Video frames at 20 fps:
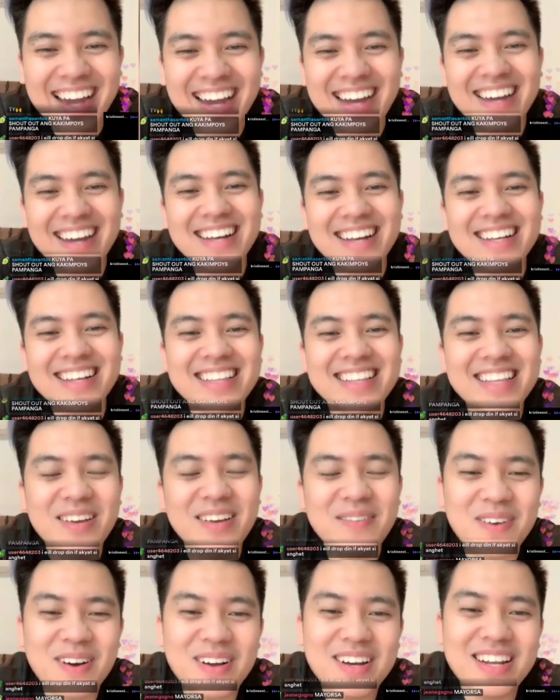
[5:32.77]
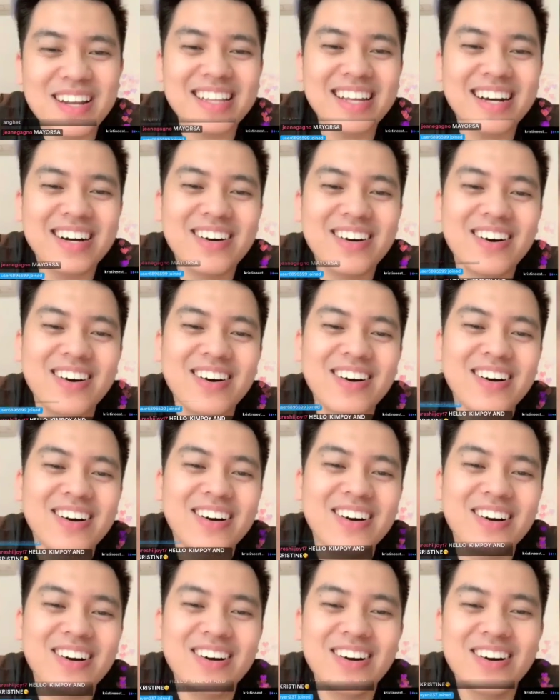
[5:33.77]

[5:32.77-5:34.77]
Team Paulita Hong Kong.